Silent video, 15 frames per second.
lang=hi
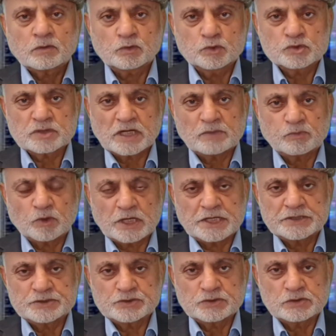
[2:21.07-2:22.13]
दूसरा
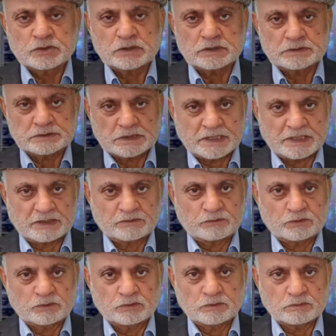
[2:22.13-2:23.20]
पॉइंट जो है
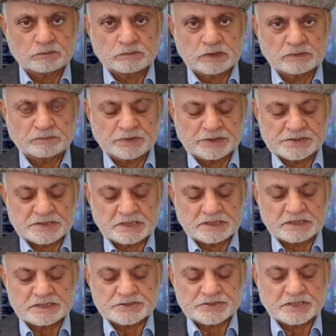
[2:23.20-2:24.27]
वो मैं पेश
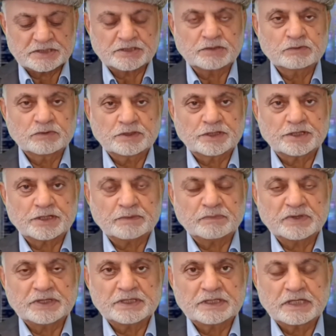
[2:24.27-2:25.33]
करना चाहता हूँ कि
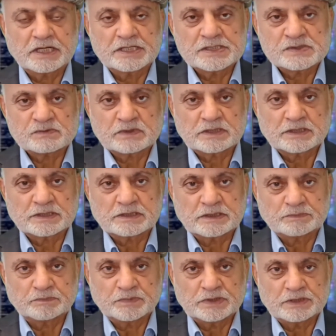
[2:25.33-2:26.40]
अमेरिका इस वक्त
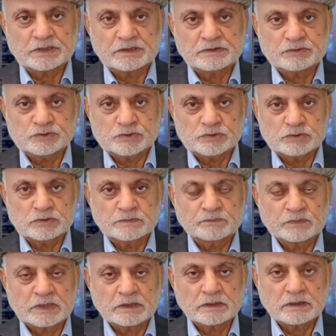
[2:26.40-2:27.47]
अपनी जो
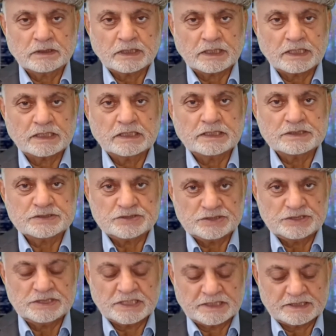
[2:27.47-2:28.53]

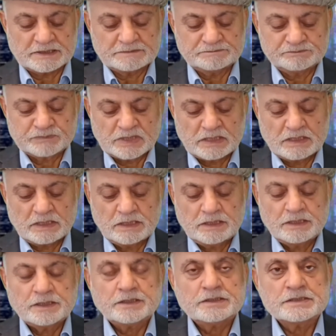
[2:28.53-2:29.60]
एलएनजी है
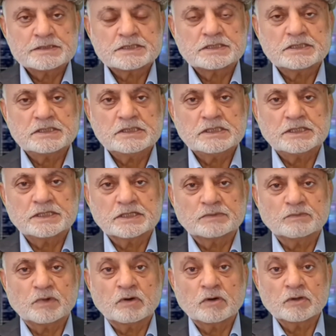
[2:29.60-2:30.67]
इसकी एक
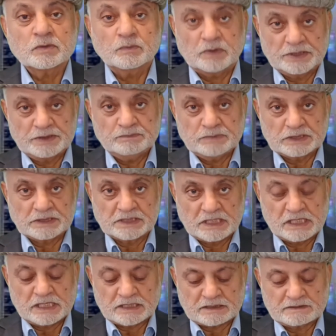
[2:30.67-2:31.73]
बहुत बड़ी
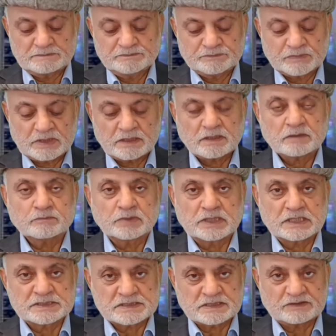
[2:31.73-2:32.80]
मकदार
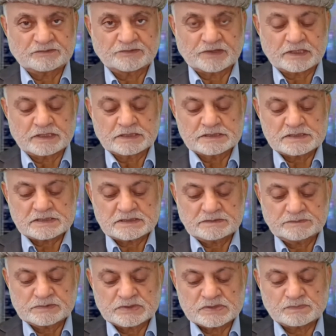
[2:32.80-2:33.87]
बरास्ता फ्रांस
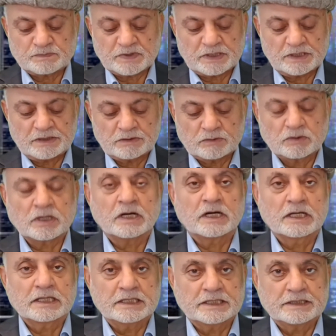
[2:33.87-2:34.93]
स्पेन और
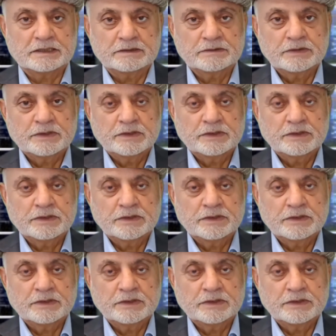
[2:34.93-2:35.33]
हॉलैंड